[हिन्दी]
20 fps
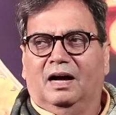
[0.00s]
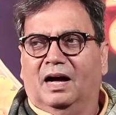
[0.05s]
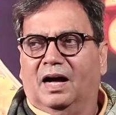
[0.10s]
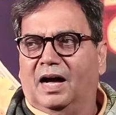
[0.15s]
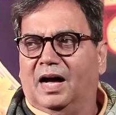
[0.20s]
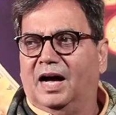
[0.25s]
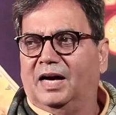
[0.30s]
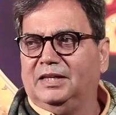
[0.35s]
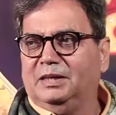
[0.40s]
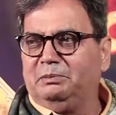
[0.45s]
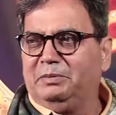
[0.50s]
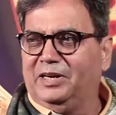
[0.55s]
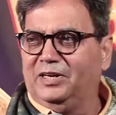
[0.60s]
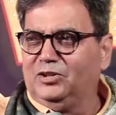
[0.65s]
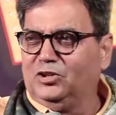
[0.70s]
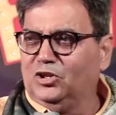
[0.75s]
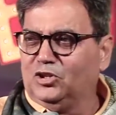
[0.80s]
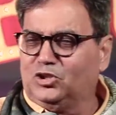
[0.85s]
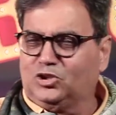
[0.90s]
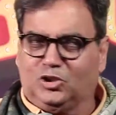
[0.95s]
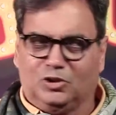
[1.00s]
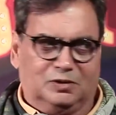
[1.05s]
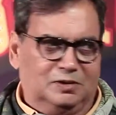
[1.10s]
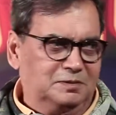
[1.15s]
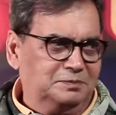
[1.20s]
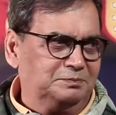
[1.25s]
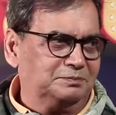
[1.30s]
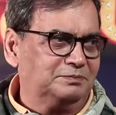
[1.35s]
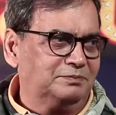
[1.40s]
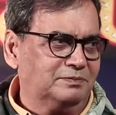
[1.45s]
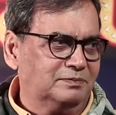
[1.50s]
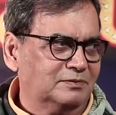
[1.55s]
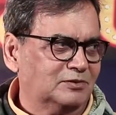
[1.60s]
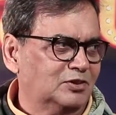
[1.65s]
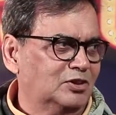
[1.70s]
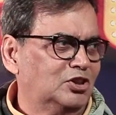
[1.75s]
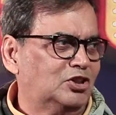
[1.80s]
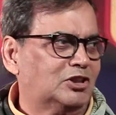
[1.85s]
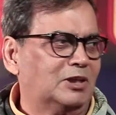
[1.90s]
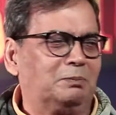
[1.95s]
हाँ ये मेरे दोस्तों
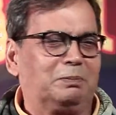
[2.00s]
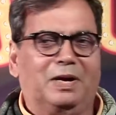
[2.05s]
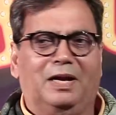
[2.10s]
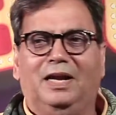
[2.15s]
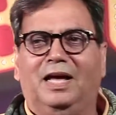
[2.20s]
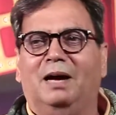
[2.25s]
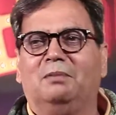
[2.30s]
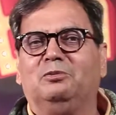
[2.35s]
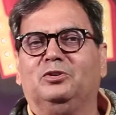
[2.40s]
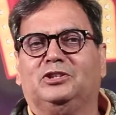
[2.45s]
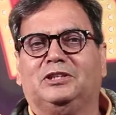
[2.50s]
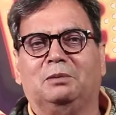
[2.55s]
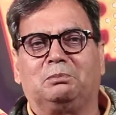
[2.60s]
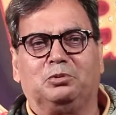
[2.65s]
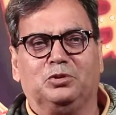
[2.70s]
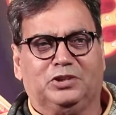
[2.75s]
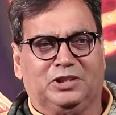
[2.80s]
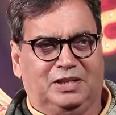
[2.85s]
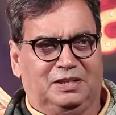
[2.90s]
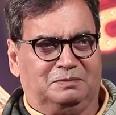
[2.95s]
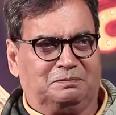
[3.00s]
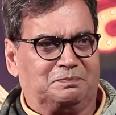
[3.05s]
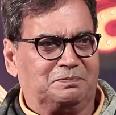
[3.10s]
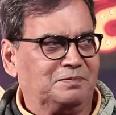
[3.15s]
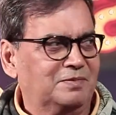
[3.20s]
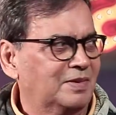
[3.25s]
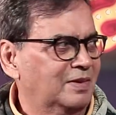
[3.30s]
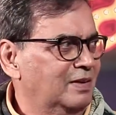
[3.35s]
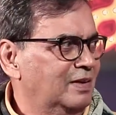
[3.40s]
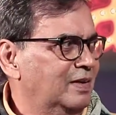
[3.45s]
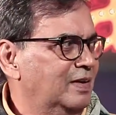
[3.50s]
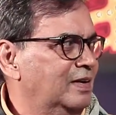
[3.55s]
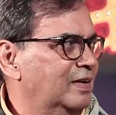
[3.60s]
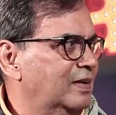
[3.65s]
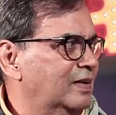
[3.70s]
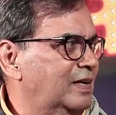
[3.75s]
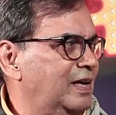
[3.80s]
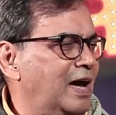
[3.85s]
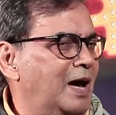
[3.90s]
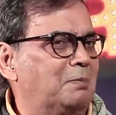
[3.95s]
इससे पहले आप मुझसे पूछें
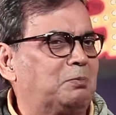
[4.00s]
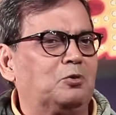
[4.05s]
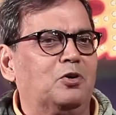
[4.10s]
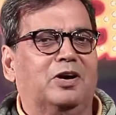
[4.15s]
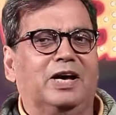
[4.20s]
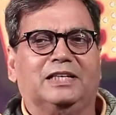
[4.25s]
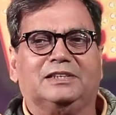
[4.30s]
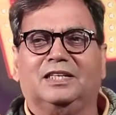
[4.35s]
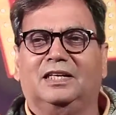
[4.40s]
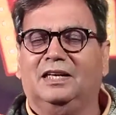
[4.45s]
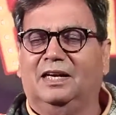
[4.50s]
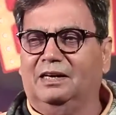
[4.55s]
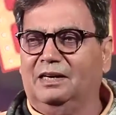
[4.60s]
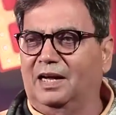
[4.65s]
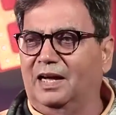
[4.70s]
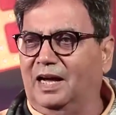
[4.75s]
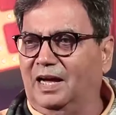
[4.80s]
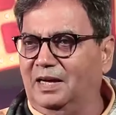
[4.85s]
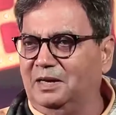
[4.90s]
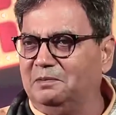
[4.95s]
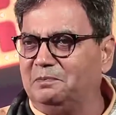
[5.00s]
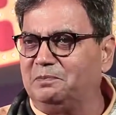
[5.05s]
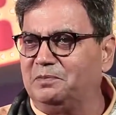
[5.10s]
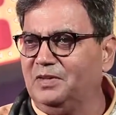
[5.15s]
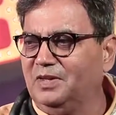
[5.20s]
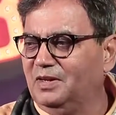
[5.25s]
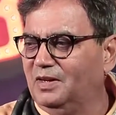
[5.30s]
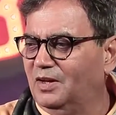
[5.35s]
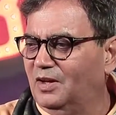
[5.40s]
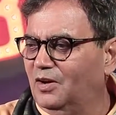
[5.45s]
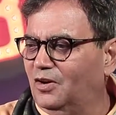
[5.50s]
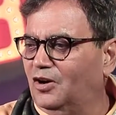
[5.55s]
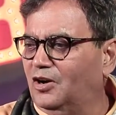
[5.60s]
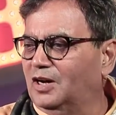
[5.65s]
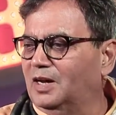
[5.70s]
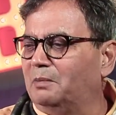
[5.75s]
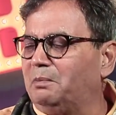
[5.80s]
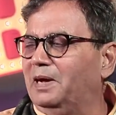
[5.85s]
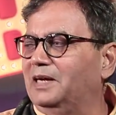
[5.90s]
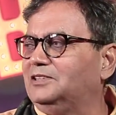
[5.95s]
कि आपको कैसा लग रहा है और
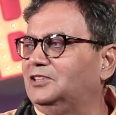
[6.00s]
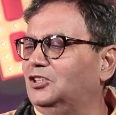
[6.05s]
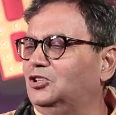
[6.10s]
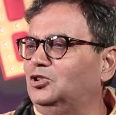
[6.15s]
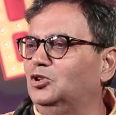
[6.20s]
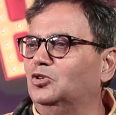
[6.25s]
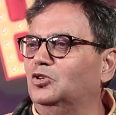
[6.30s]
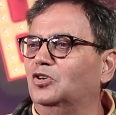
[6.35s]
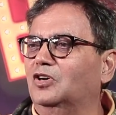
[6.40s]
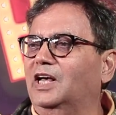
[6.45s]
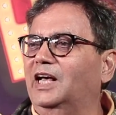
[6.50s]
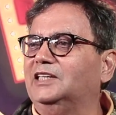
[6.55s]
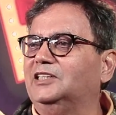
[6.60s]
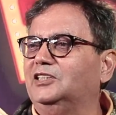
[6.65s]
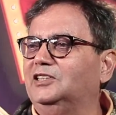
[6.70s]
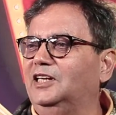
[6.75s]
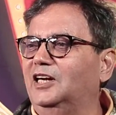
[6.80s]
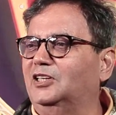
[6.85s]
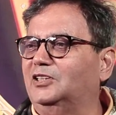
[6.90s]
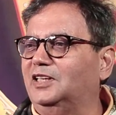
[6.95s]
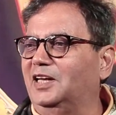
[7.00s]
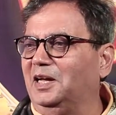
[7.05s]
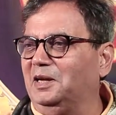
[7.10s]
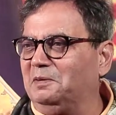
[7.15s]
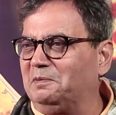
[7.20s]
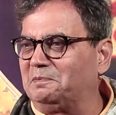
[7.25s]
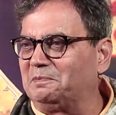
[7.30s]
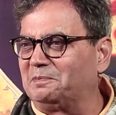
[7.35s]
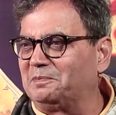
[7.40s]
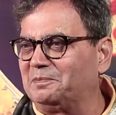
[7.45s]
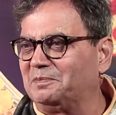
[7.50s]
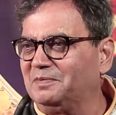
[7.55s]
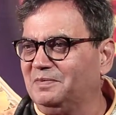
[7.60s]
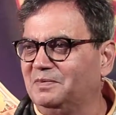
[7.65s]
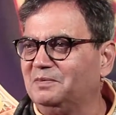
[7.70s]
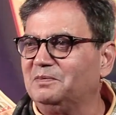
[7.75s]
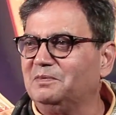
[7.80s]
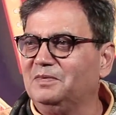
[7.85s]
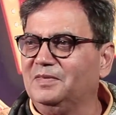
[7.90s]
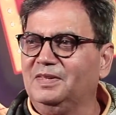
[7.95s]
आप ऐसे शो को कैसे देखते हैं
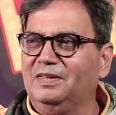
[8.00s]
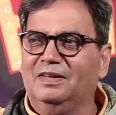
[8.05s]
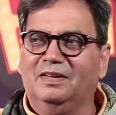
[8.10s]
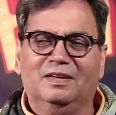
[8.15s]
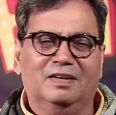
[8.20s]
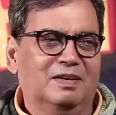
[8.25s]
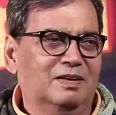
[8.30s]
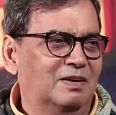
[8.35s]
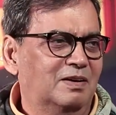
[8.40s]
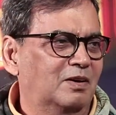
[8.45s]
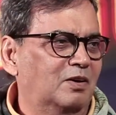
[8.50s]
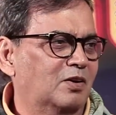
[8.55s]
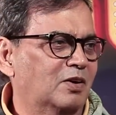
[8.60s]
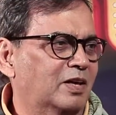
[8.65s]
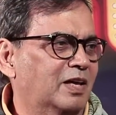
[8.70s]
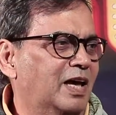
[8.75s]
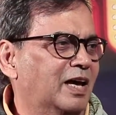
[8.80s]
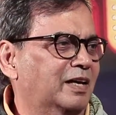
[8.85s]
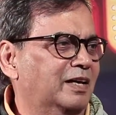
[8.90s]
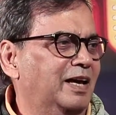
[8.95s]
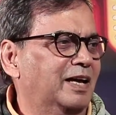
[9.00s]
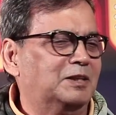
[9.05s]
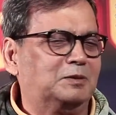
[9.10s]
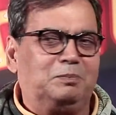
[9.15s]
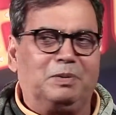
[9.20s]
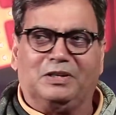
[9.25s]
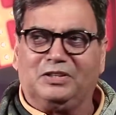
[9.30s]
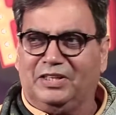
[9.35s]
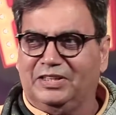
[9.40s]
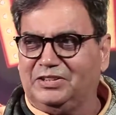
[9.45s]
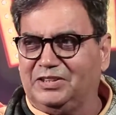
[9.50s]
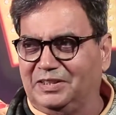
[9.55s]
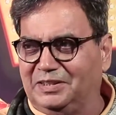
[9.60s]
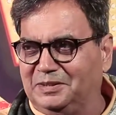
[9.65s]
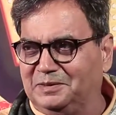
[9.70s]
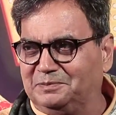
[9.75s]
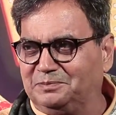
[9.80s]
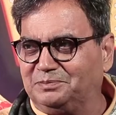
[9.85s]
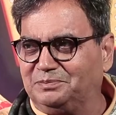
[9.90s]
और क्या क्या एक्सपेक्टेशन है